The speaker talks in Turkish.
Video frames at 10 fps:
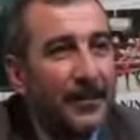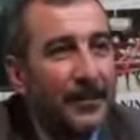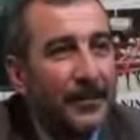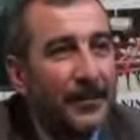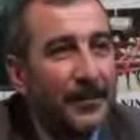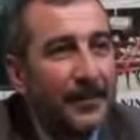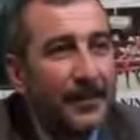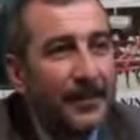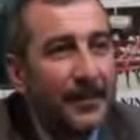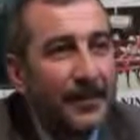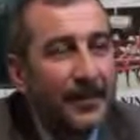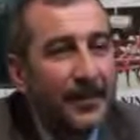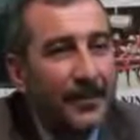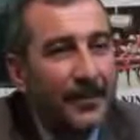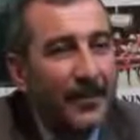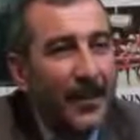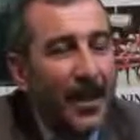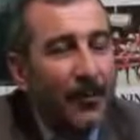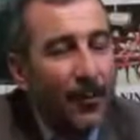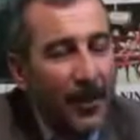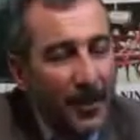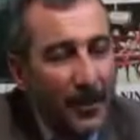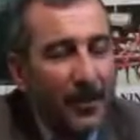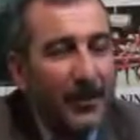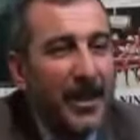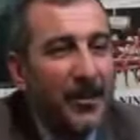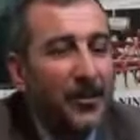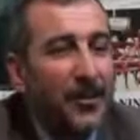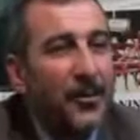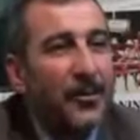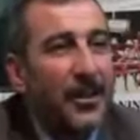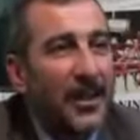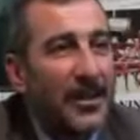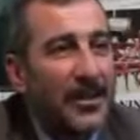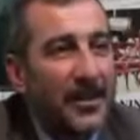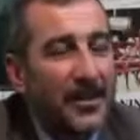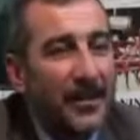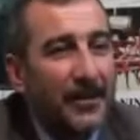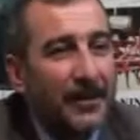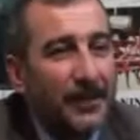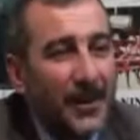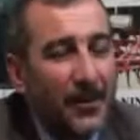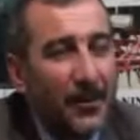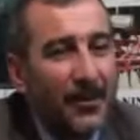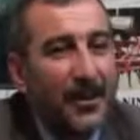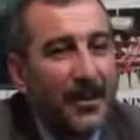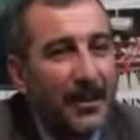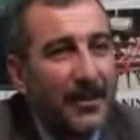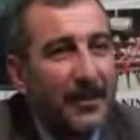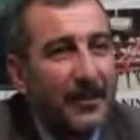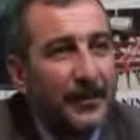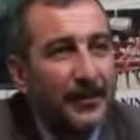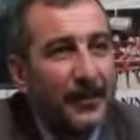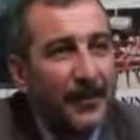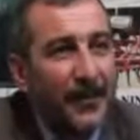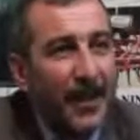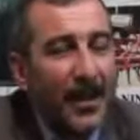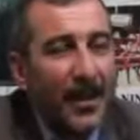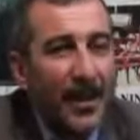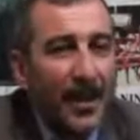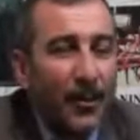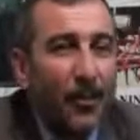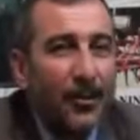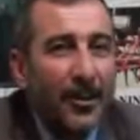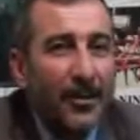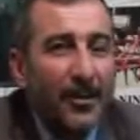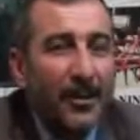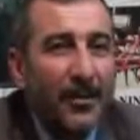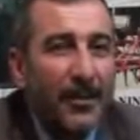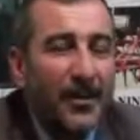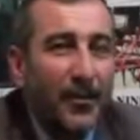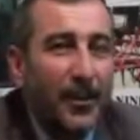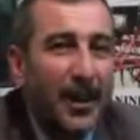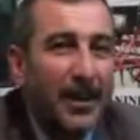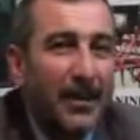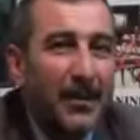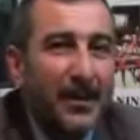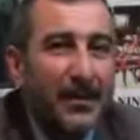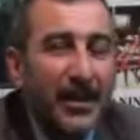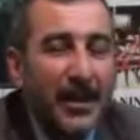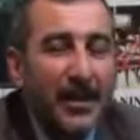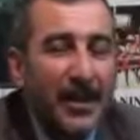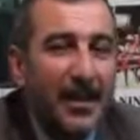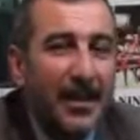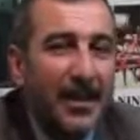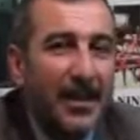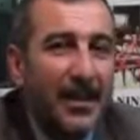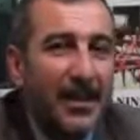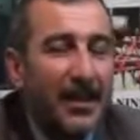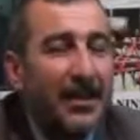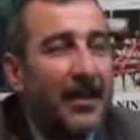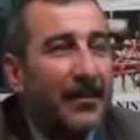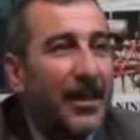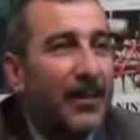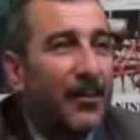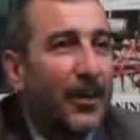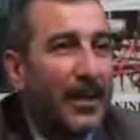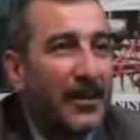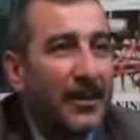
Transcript: neresi burası? Küçük Sanayi Sitesi. Burası Merson Küçük Sanayi Sitesi. Küçük Sanayi'de Küçük sanayi kaç yıldır buradayız? 90 e, biz burada e, 82 yılından beri buradayız.